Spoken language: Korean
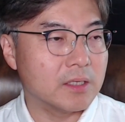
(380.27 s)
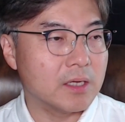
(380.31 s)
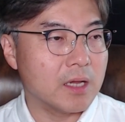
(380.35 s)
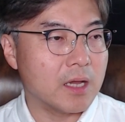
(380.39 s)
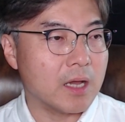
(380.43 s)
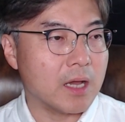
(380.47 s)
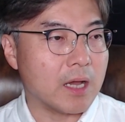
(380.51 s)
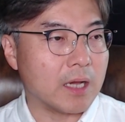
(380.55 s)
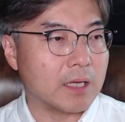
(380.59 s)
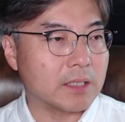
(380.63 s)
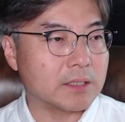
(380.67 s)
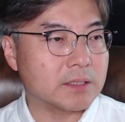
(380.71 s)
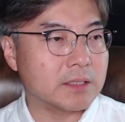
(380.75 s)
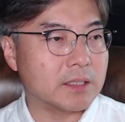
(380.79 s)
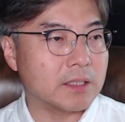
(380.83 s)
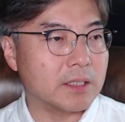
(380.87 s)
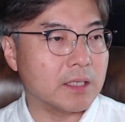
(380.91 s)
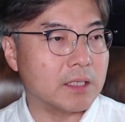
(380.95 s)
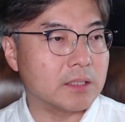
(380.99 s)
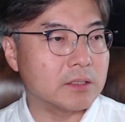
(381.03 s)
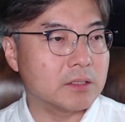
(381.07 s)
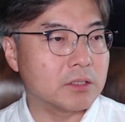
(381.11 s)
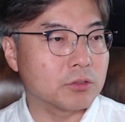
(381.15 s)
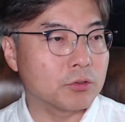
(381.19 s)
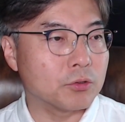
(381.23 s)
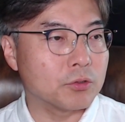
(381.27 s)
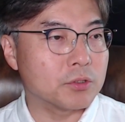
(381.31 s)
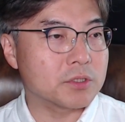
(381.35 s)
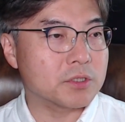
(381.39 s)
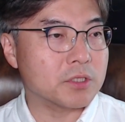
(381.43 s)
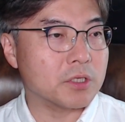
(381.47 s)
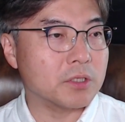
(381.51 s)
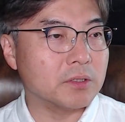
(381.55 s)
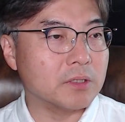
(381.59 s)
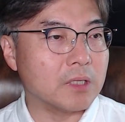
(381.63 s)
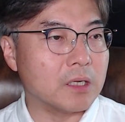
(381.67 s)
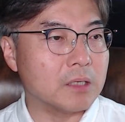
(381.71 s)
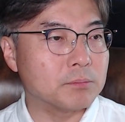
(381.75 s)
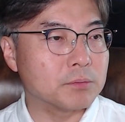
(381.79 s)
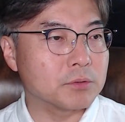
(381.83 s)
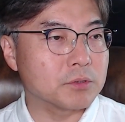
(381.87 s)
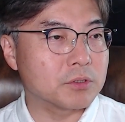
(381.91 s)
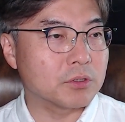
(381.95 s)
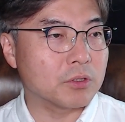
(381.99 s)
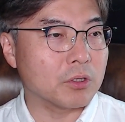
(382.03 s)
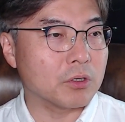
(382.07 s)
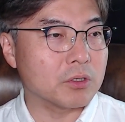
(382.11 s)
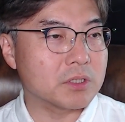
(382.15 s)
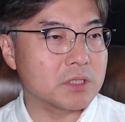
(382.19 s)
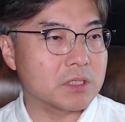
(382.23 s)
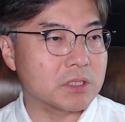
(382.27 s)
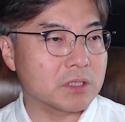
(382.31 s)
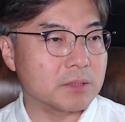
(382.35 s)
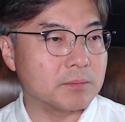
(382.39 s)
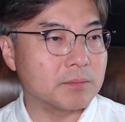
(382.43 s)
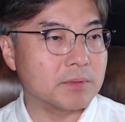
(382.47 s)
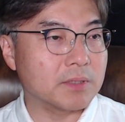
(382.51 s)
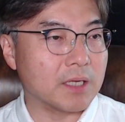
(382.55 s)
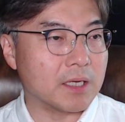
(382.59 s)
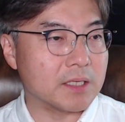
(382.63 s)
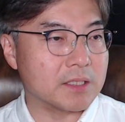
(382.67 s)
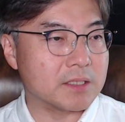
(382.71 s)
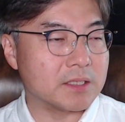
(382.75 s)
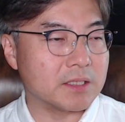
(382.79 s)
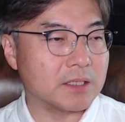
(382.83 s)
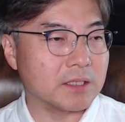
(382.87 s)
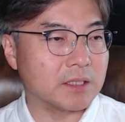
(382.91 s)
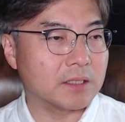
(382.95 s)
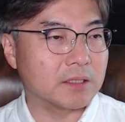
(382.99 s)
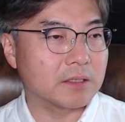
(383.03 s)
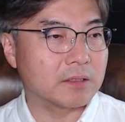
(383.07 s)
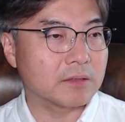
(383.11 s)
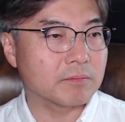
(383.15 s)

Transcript: 아시아에 들어온 첫날부터 지금까지